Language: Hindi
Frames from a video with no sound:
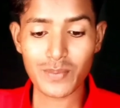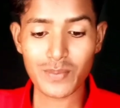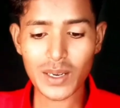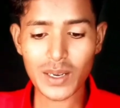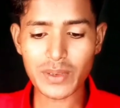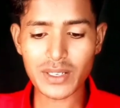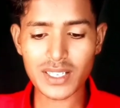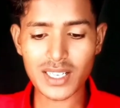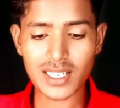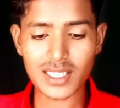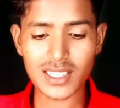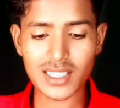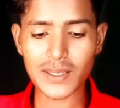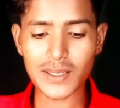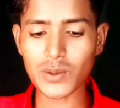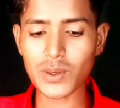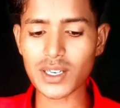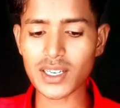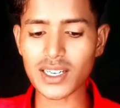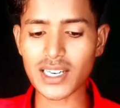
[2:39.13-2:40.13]
मिल भी सकती
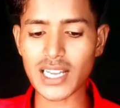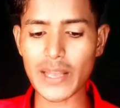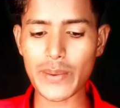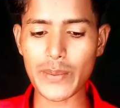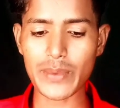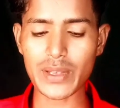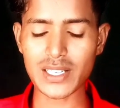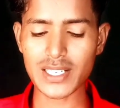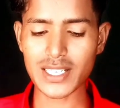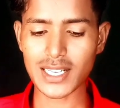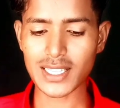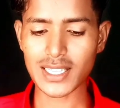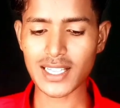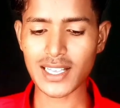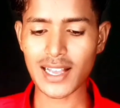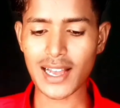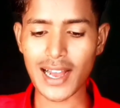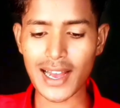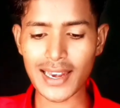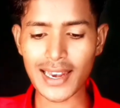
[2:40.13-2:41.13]
है और नहीं भी मिल
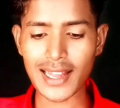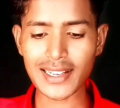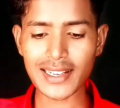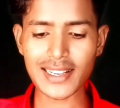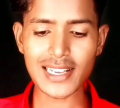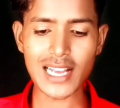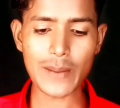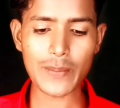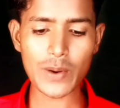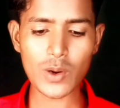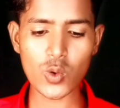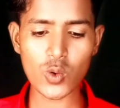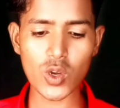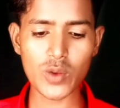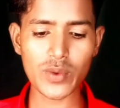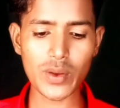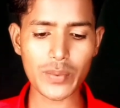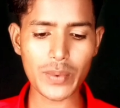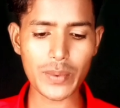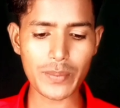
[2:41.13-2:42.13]
सकती हालांकि यहाँ पर
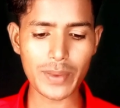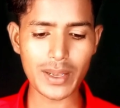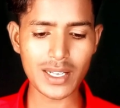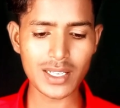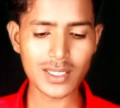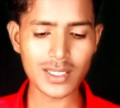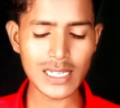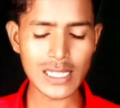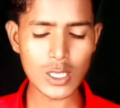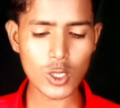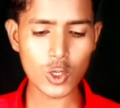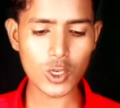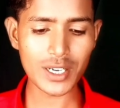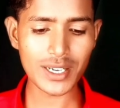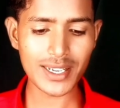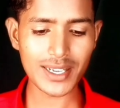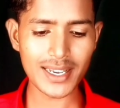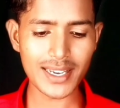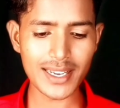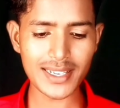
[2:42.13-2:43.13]
कोई भी अभी मेंशन तो
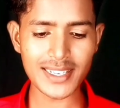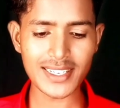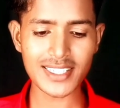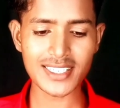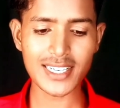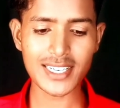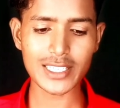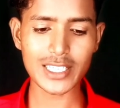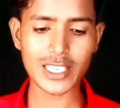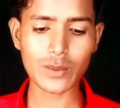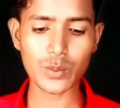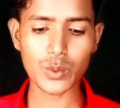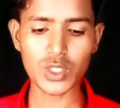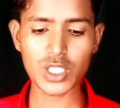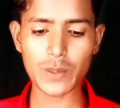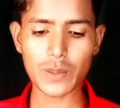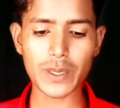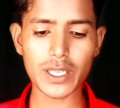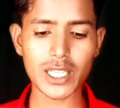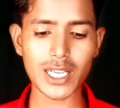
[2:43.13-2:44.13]
नहीं है लेकिन जहाँ तक
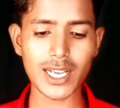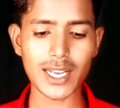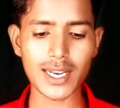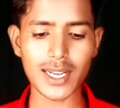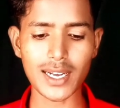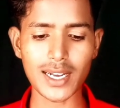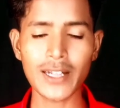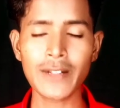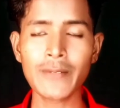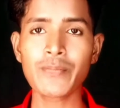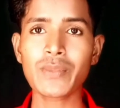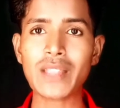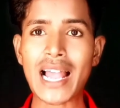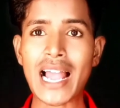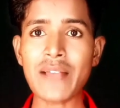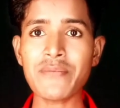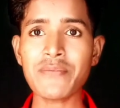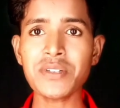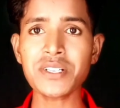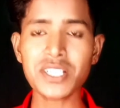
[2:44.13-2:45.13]
मुझे पता है ना
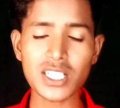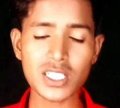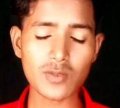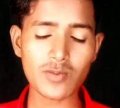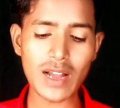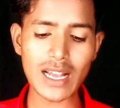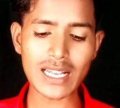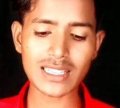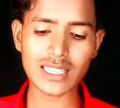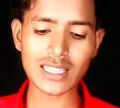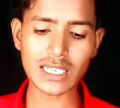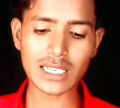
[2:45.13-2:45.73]
आई पी सिक्स फाइव